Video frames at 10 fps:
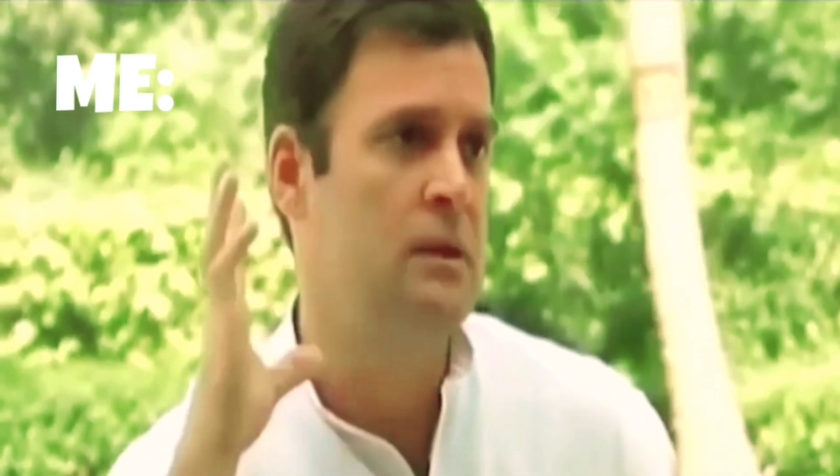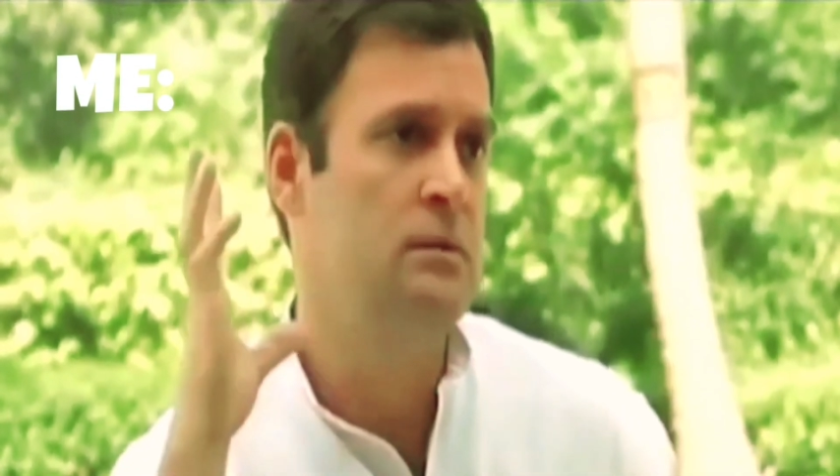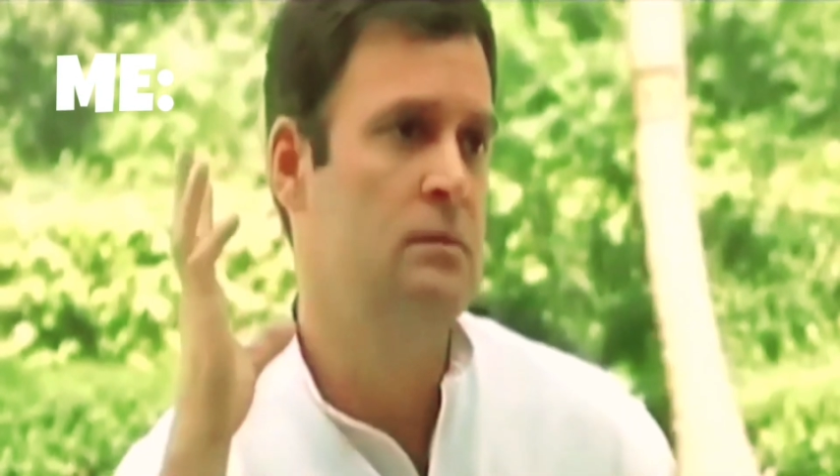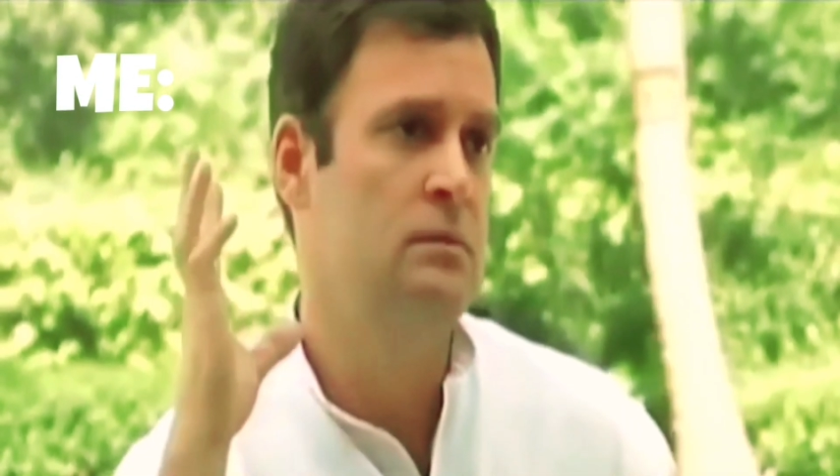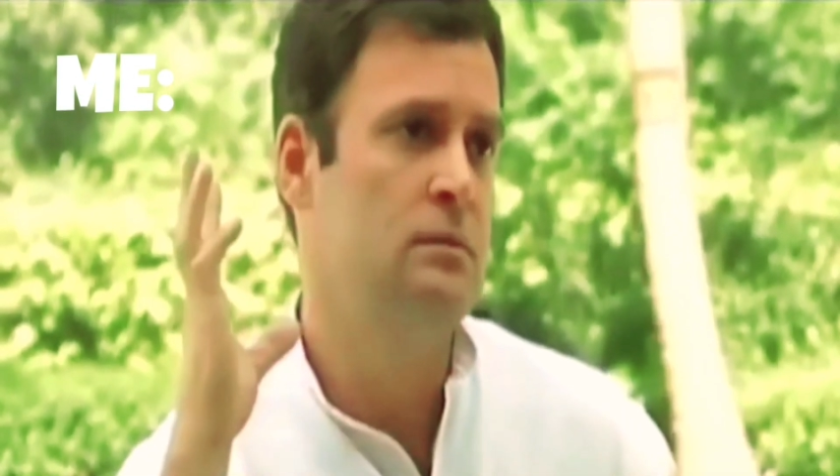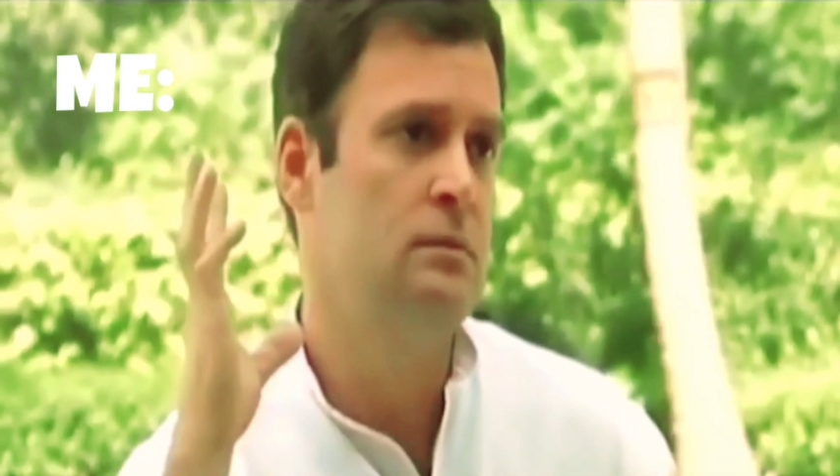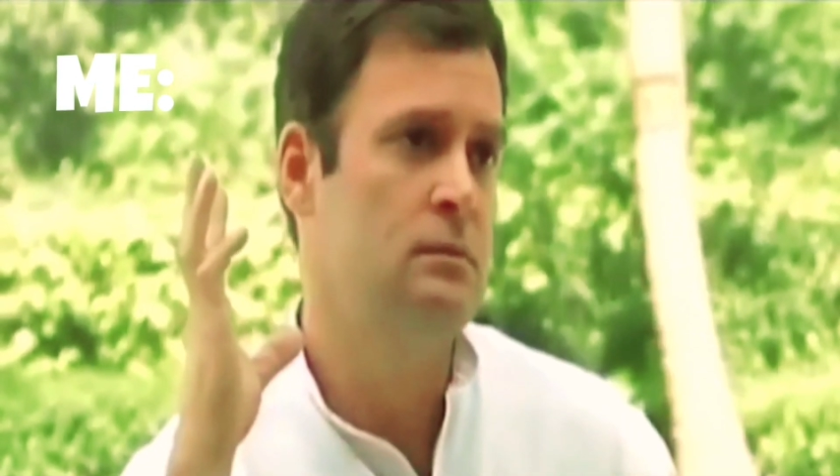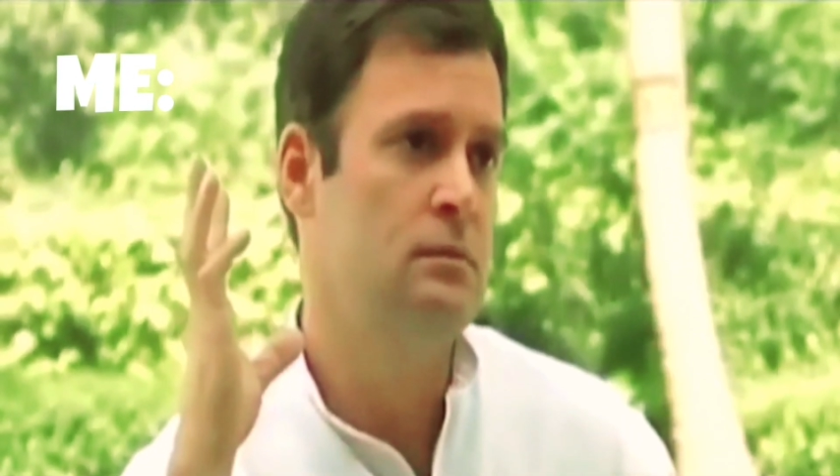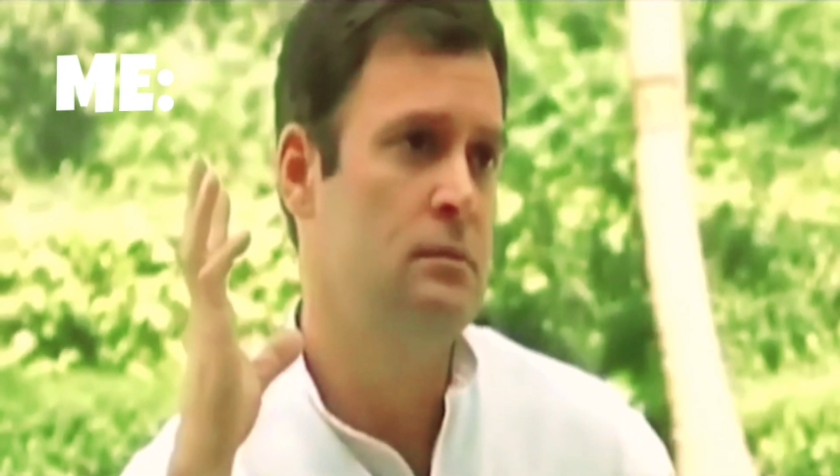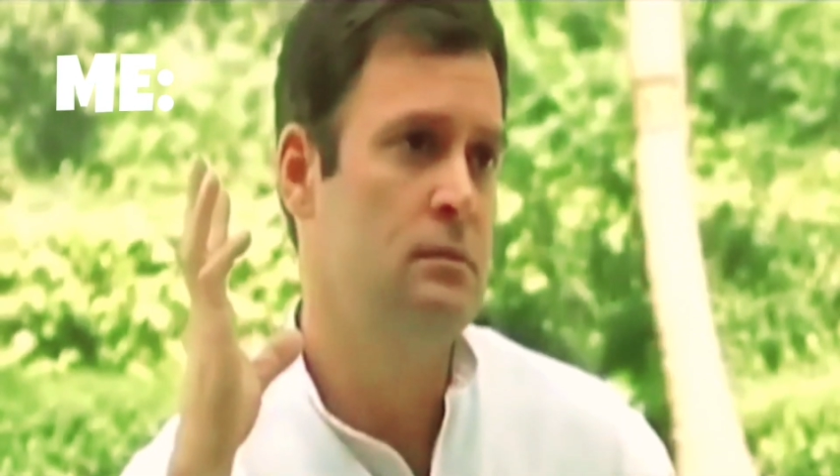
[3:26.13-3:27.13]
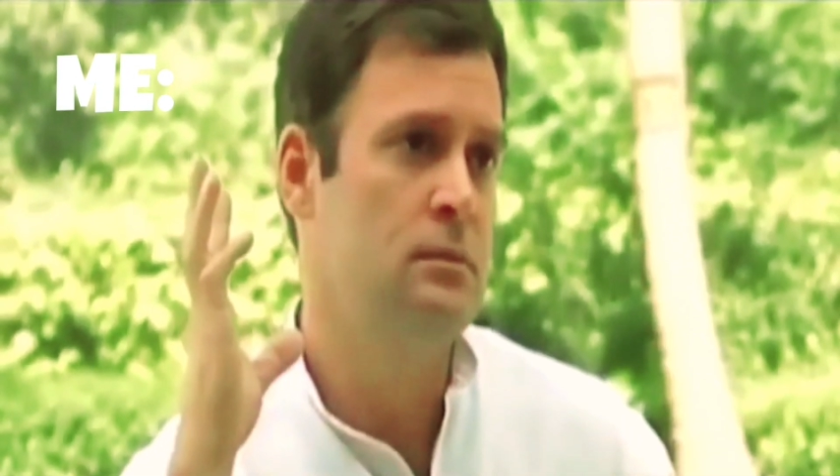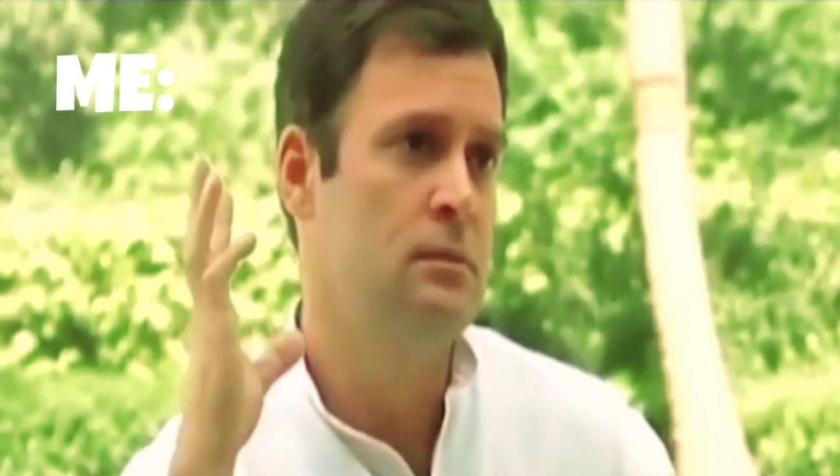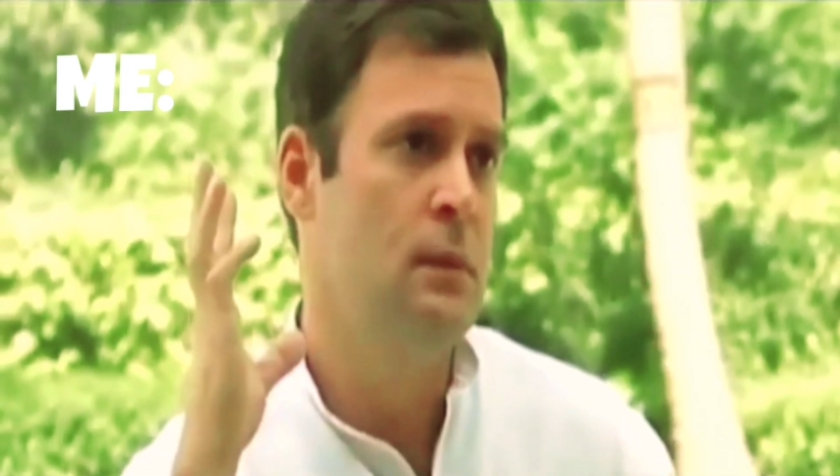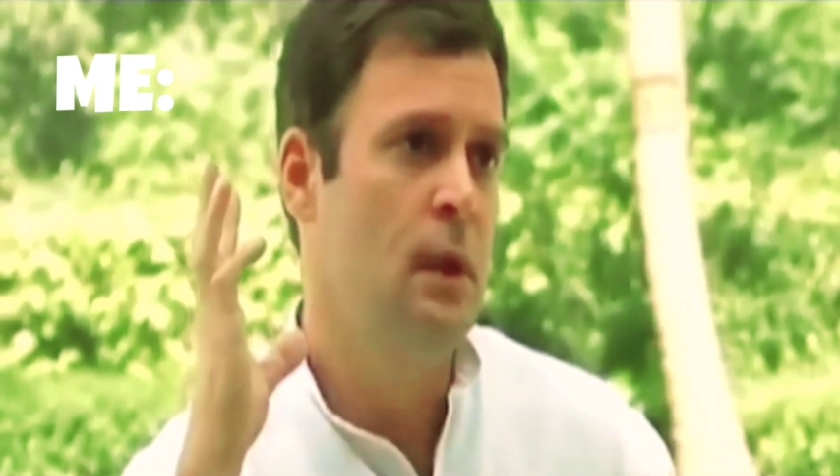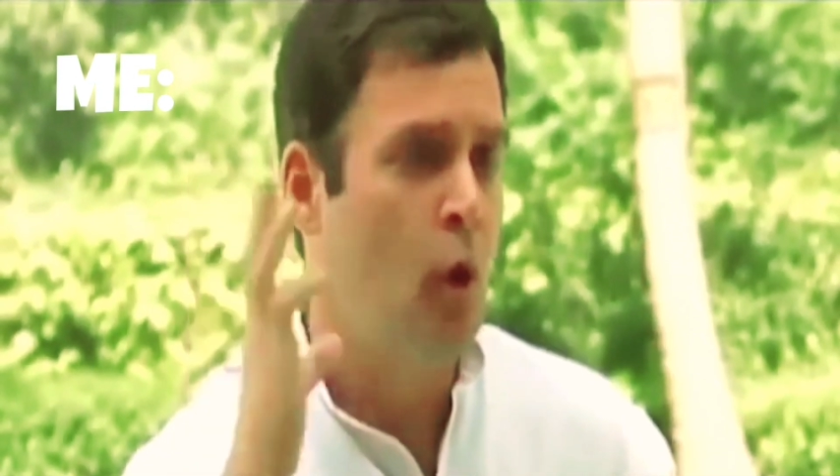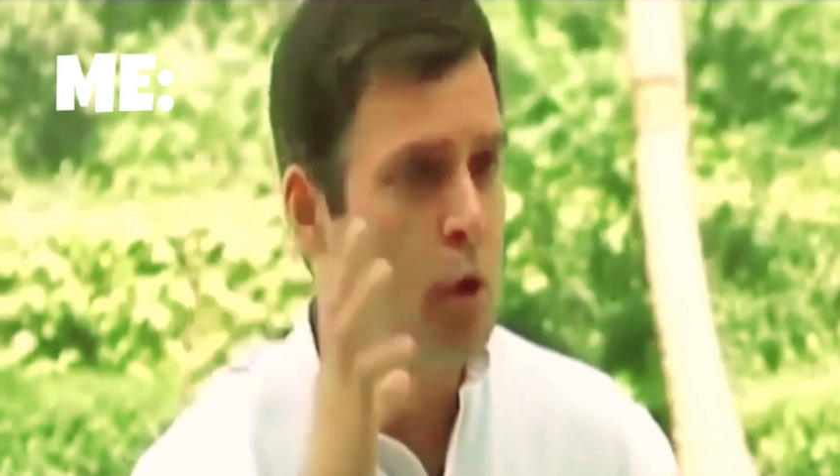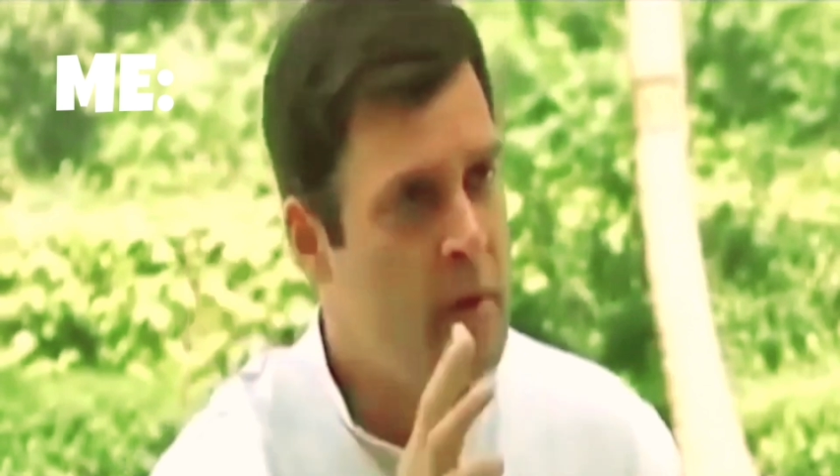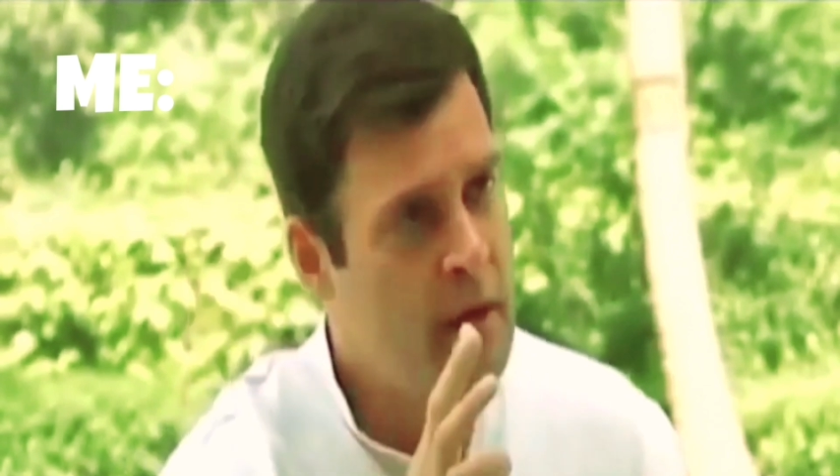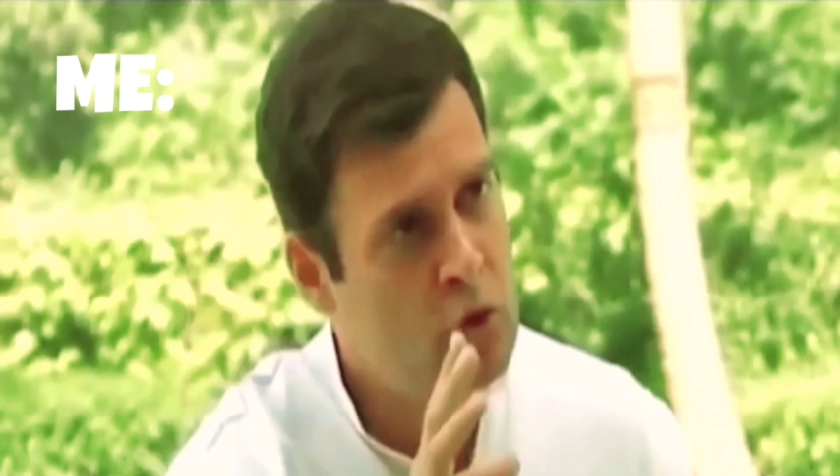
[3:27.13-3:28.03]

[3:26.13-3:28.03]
आया और